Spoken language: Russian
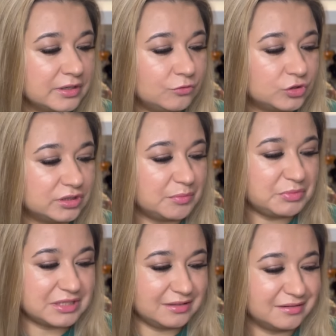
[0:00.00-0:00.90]
Вот
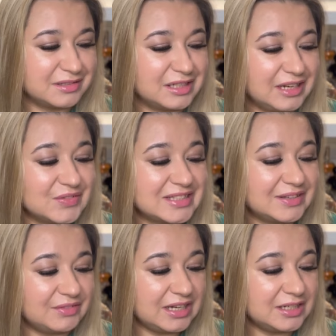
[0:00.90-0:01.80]
написано для
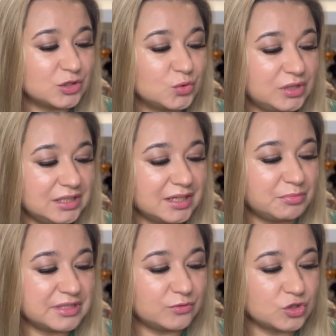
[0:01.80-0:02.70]
восстановления сухих
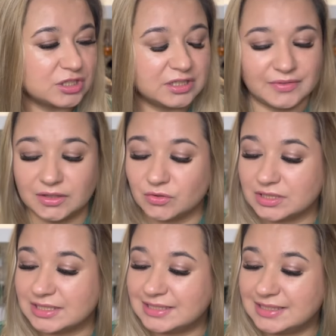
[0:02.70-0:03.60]
обезвоженных
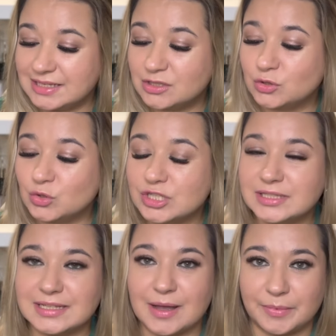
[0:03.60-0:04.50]
волос. И здесь то же
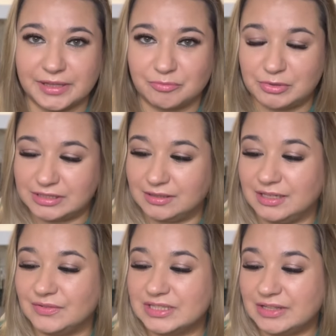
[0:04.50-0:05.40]
самое написано
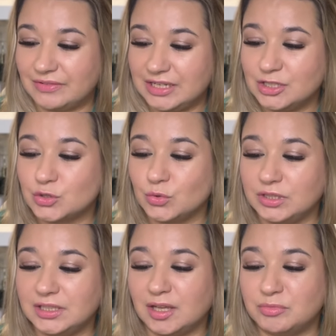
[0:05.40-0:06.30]
для восстановления
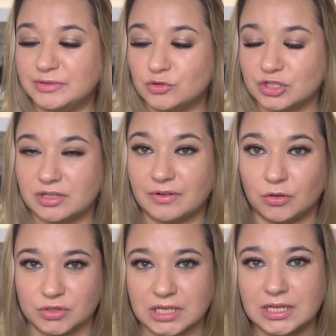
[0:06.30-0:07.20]
сухих и обезвоженных
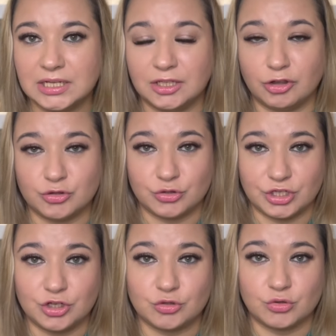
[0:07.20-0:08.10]
волос. Но
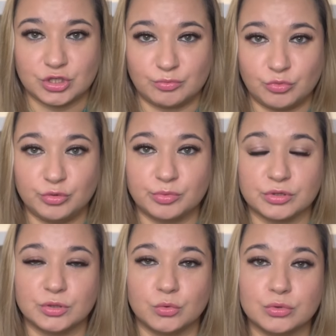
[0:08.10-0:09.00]
ощущение, что шампунь
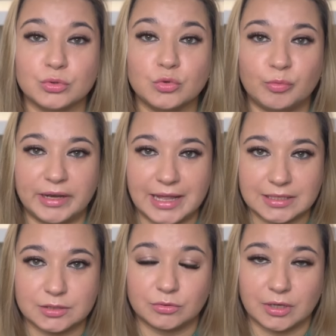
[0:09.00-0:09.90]
просто
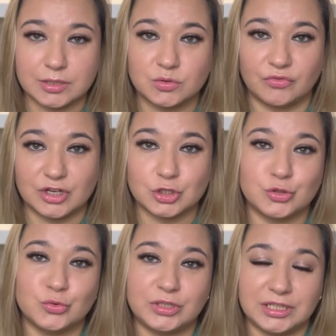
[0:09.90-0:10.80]
усугубляет ситуацию
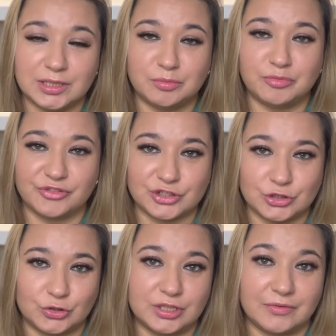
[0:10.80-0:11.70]
ваших сухих и
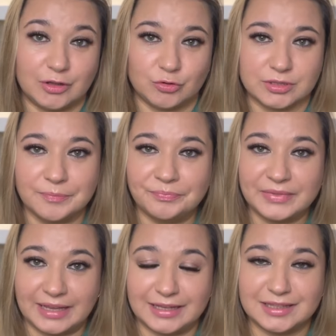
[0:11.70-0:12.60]
поврежденных волос.
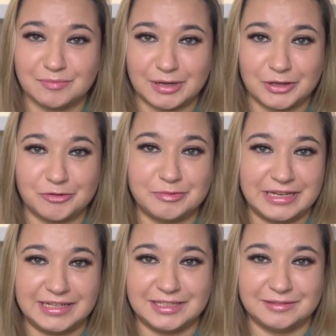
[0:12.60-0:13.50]
Это мое мнение.